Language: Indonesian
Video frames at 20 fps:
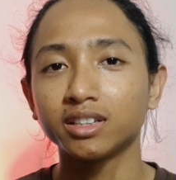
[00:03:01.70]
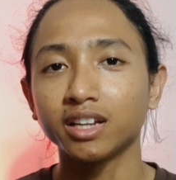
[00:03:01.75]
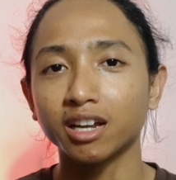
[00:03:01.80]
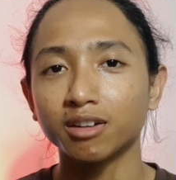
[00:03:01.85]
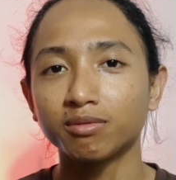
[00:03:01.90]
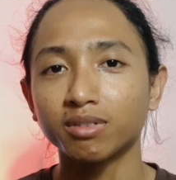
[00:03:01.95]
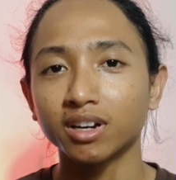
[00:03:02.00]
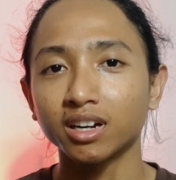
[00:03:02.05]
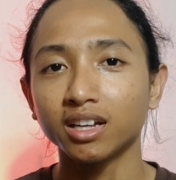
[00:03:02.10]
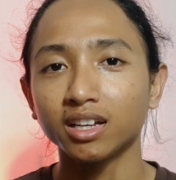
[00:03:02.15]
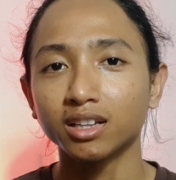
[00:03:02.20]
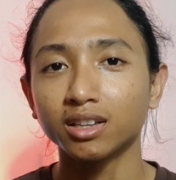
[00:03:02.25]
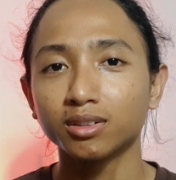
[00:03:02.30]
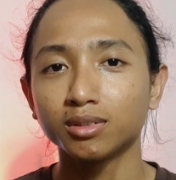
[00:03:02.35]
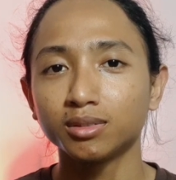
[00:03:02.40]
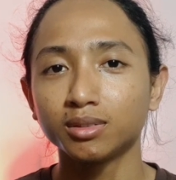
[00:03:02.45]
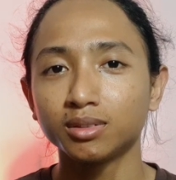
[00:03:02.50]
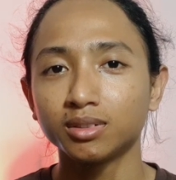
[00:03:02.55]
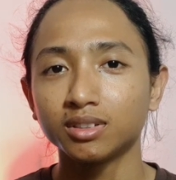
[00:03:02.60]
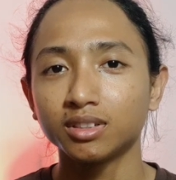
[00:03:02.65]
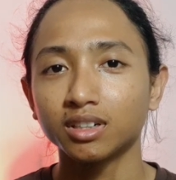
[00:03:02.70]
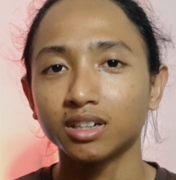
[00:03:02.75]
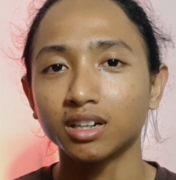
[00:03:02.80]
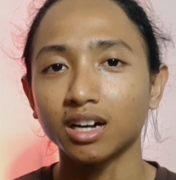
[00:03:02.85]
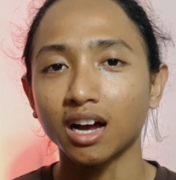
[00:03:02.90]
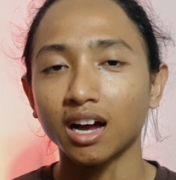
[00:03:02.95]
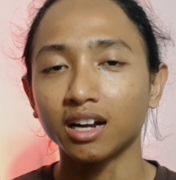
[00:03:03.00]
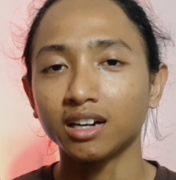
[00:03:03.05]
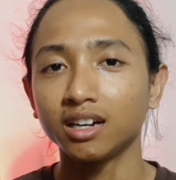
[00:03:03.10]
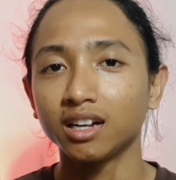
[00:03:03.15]
driver itu
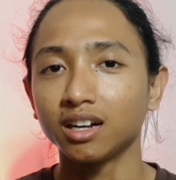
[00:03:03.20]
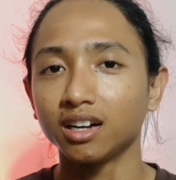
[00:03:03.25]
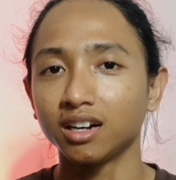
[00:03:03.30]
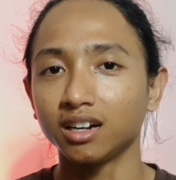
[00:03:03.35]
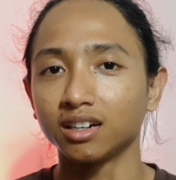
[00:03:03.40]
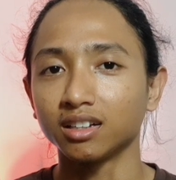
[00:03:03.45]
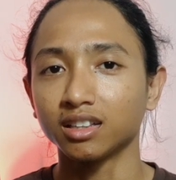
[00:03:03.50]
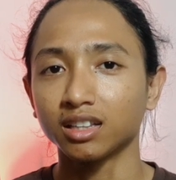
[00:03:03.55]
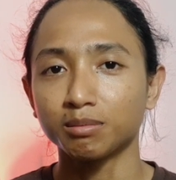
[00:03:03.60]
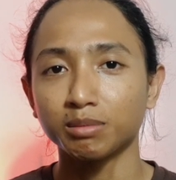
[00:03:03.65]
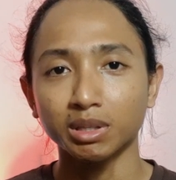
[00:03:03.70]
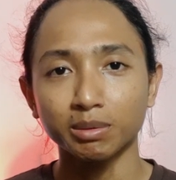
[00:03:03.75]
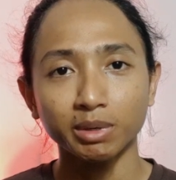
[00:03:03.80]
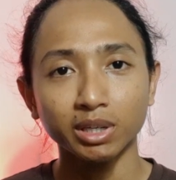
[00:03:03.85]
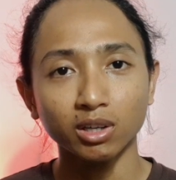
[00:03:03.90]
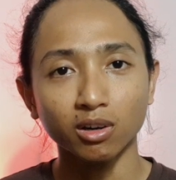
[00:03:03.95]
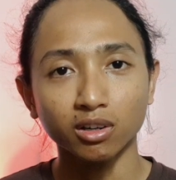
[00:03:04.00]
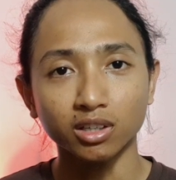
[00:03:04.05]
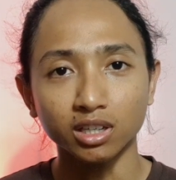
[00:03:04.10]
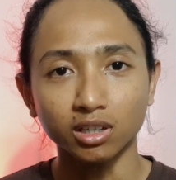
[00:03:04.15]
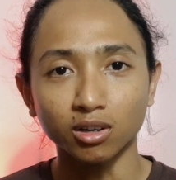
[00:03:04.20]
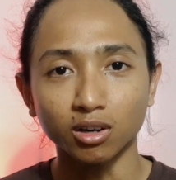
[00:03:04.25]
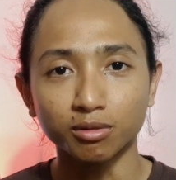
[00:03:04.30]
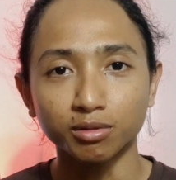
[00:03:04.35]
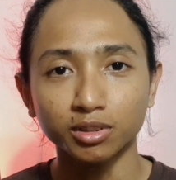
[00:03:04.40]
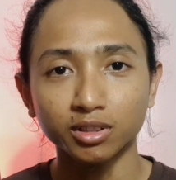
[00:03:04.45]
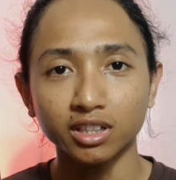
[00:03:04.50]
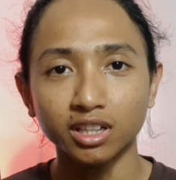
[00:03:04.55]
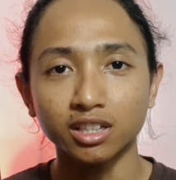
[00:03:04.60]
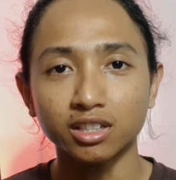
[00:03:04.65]
ada uh, teman-teman order
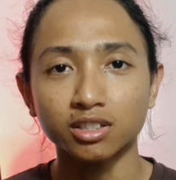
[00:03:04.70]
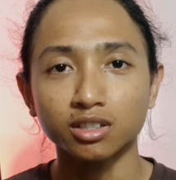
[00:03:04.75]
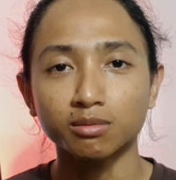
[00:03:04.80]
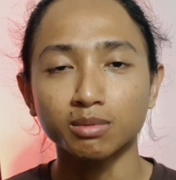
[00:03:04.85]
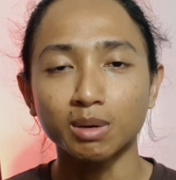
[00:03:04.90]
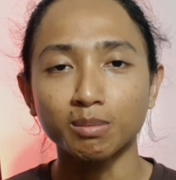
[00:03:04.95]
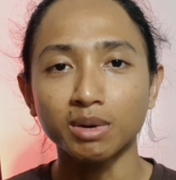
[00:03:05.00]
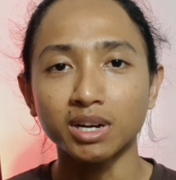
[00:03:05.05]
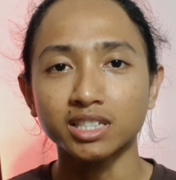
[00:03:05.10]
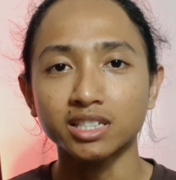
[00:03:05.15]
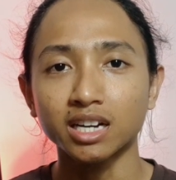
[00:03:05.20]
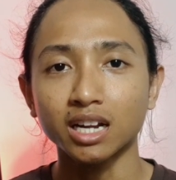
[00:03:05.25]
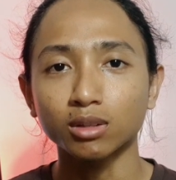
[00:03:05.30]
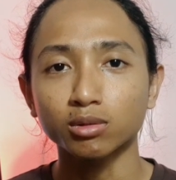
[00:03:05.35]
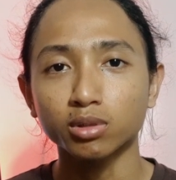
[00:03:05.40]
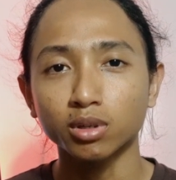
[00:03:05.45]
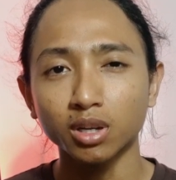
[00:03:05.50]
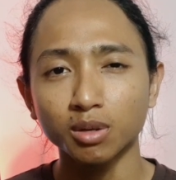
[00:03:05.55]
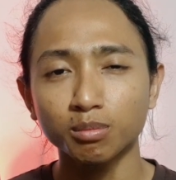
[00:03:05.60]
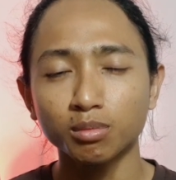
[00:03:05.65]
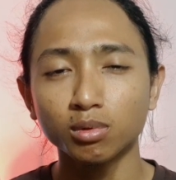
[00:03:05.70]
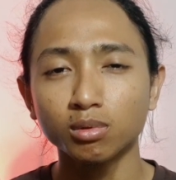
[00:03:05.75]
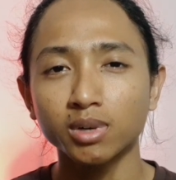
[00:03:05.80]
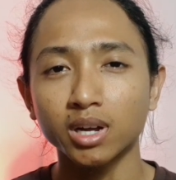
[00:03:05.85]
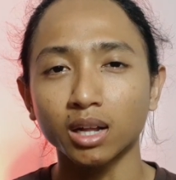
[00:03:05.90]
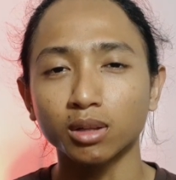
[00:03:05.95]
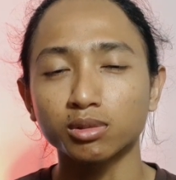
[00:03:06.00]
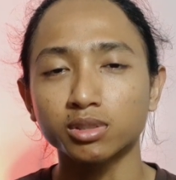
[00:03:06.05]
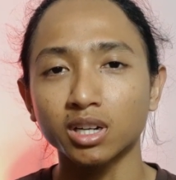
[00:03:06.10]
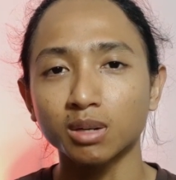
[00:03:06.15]
GrowFood nih seumpama 100 ribu,
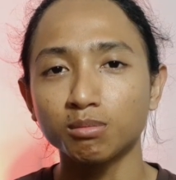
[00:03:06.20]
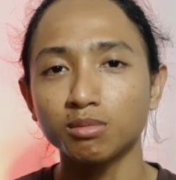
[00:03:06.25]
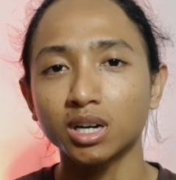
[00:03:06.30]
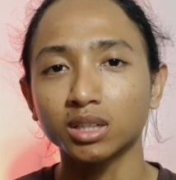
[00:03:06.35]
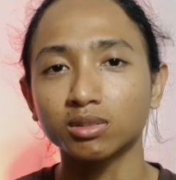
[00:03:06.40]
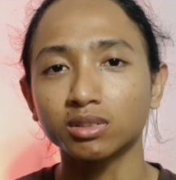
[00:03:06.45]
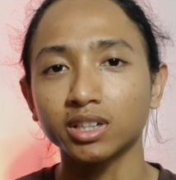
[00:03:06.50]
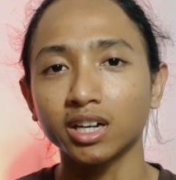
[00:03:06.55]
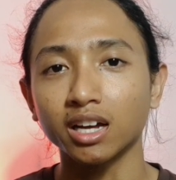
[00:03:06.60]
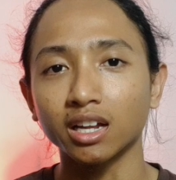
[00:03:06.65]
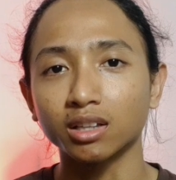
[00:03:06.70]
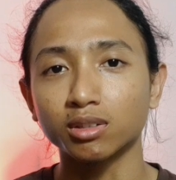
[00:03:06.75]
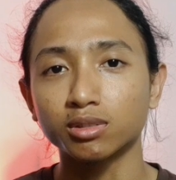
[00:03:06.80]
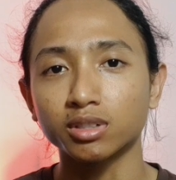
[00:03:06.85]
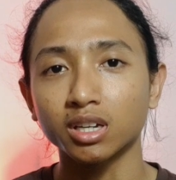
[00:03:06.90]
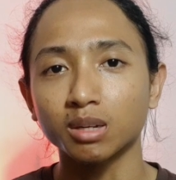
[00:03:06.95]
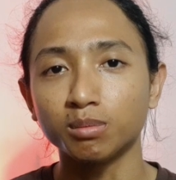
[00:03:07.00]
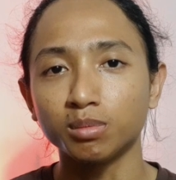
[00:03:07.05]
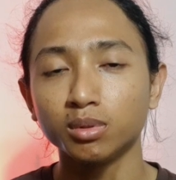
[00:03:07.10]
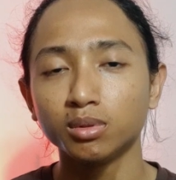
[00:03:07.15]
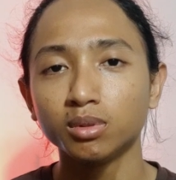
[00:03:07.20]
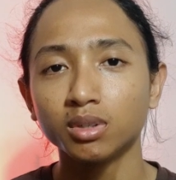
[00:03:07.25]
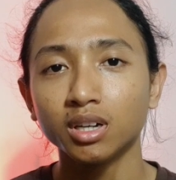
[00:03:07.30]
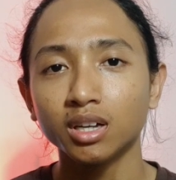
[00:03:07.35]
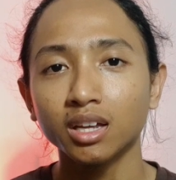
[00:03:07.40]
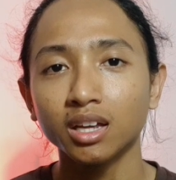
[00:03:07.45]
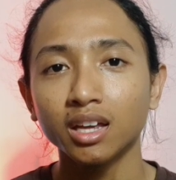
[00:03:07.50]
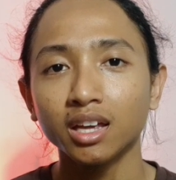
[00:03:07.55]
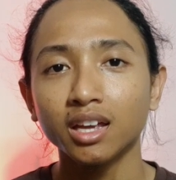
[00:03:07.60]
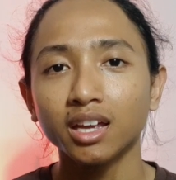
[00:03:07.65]
200 ribu atau 300 ribu
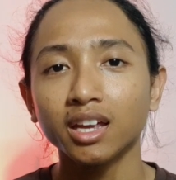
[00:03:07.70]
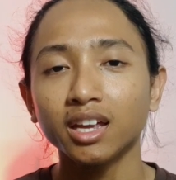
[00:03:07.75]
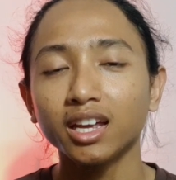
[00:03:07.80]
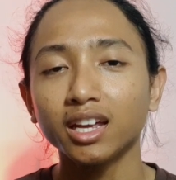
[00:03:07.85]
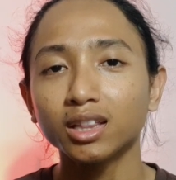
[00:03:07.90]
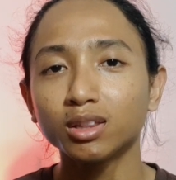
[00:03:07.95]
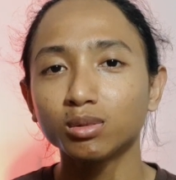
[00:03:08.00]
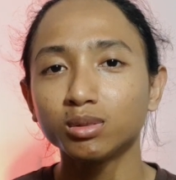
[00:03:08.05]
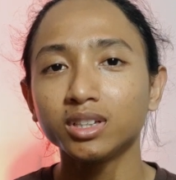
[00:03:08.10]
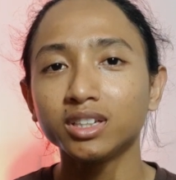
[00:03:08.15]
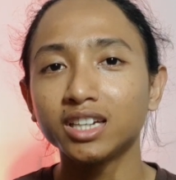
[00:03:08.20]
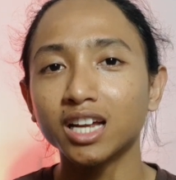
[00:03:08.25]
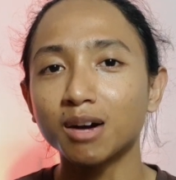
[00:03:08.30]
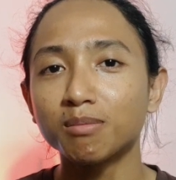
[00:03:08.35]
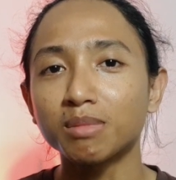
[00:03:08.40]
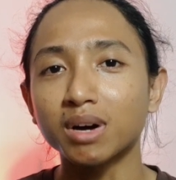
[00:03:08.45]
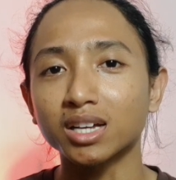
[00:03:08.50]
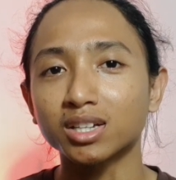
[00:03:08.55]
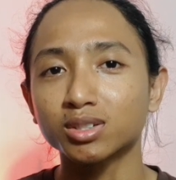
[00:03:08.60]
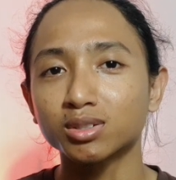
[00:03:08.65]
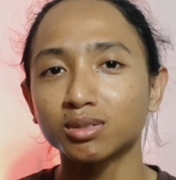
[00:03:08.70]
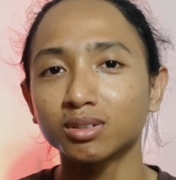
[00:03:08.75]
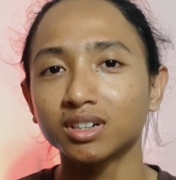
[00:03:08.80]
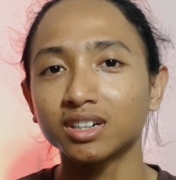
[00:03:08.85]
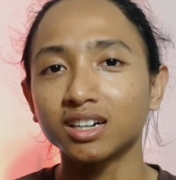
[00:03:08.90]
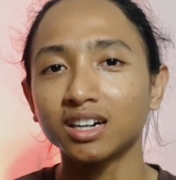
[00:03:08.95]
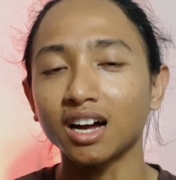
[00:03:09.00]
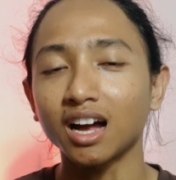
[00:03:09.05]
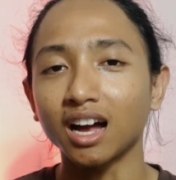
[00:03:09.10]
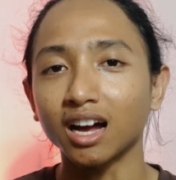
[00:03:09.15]
itu tidak masuk
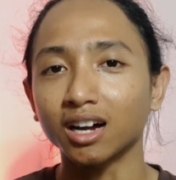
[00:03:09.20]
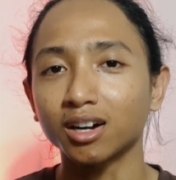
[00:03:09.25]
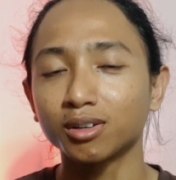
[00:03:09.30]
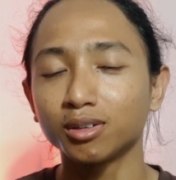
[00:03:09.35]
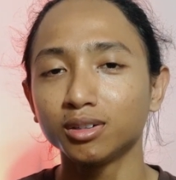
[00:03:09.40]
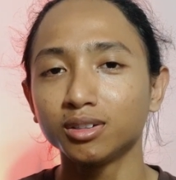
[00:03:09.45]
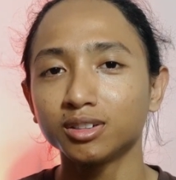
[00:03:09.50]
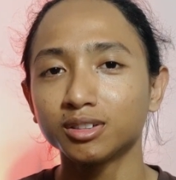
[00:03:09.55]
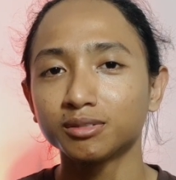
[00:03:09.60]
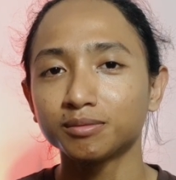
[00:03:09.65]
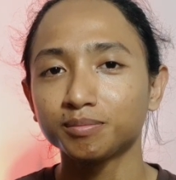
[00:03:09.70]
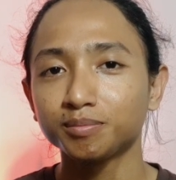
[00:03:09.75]
ke akun